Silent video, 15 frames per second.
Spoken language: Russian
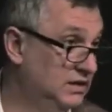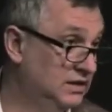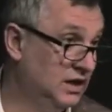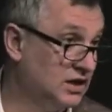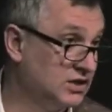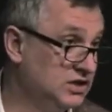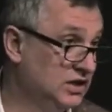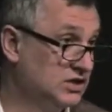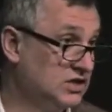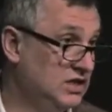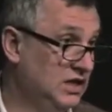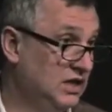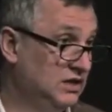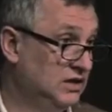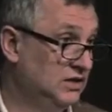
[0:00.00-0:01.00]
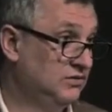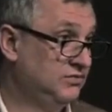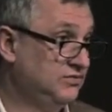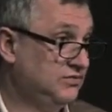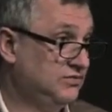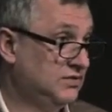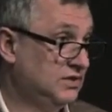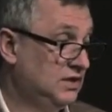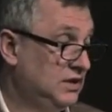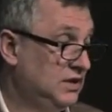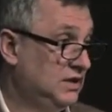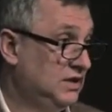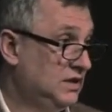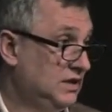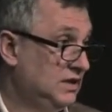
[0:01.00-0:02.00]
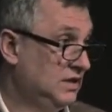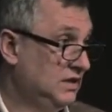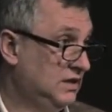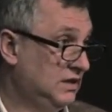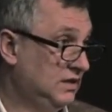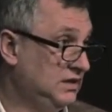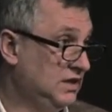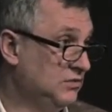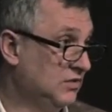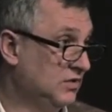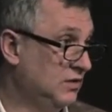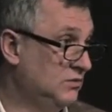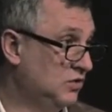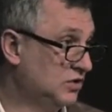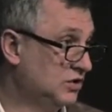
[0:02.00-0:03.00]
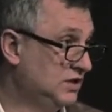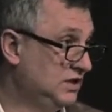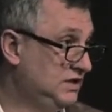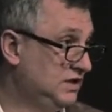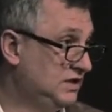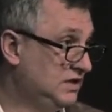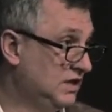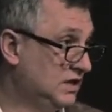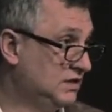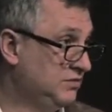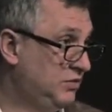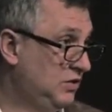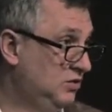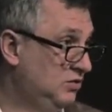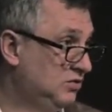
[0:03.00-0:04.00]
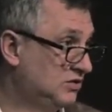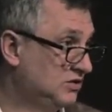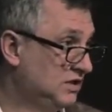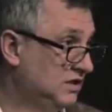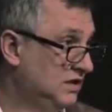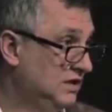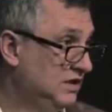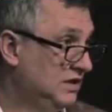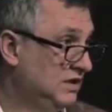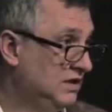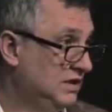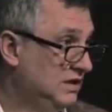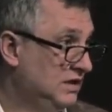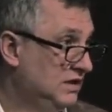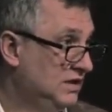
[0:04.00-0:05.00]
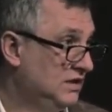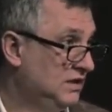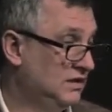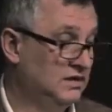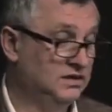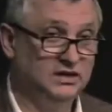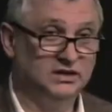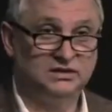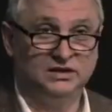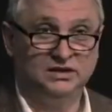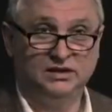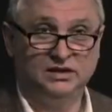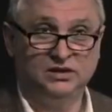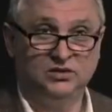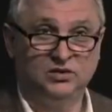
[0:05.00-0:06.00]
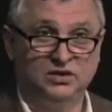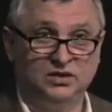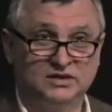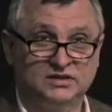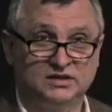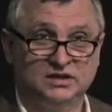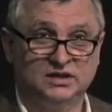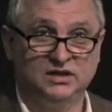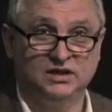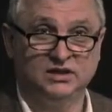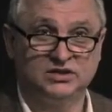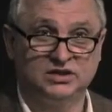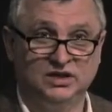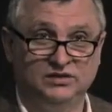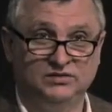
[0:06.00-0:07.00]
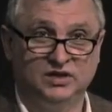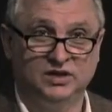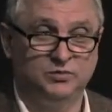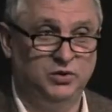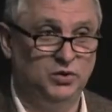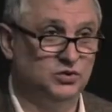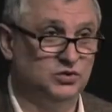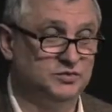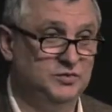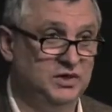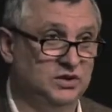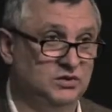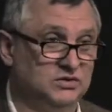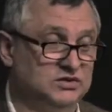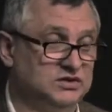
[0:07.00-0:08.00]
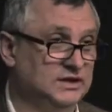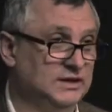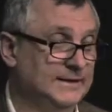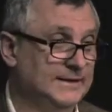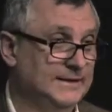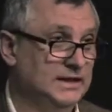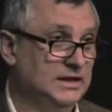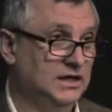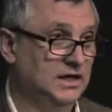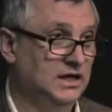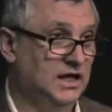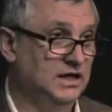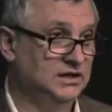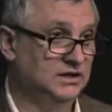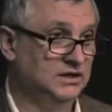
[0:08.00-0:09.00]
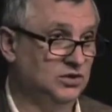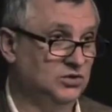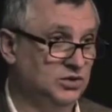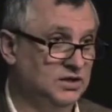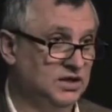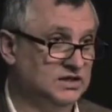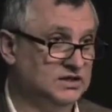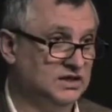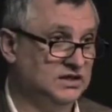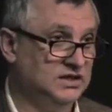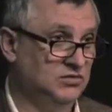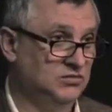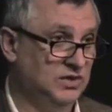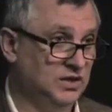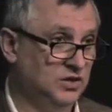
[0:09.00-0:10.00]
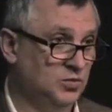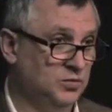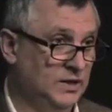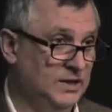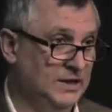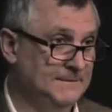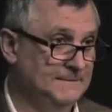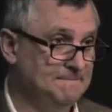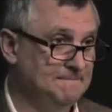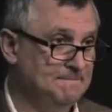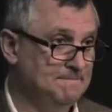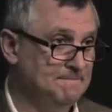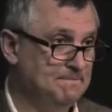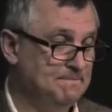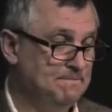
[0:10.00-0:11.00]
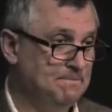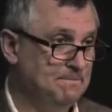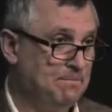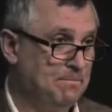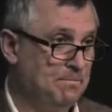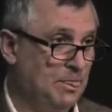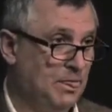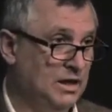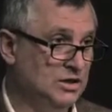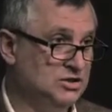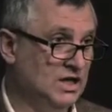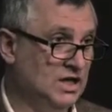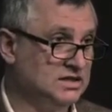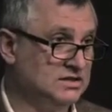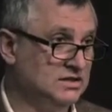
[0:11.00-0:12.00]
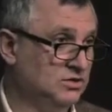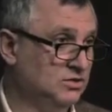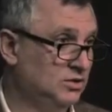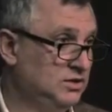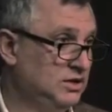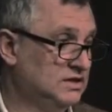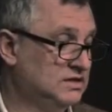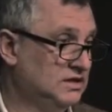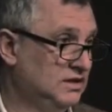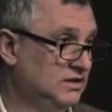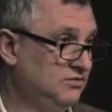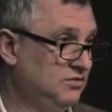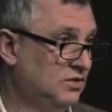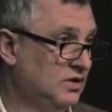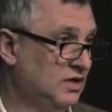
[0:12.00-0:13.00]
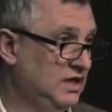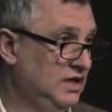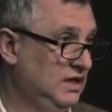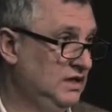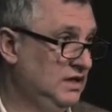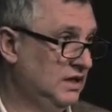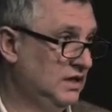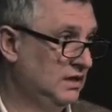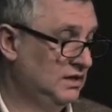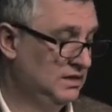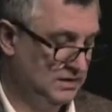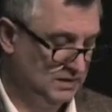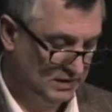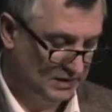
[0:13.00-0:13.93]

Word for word: наших членов, э, тем, кому 60 плюс, э, где-то, наверное, около 40 человек, плюс-минус, они находятся там в Мариуполе. Часть находится в Украине.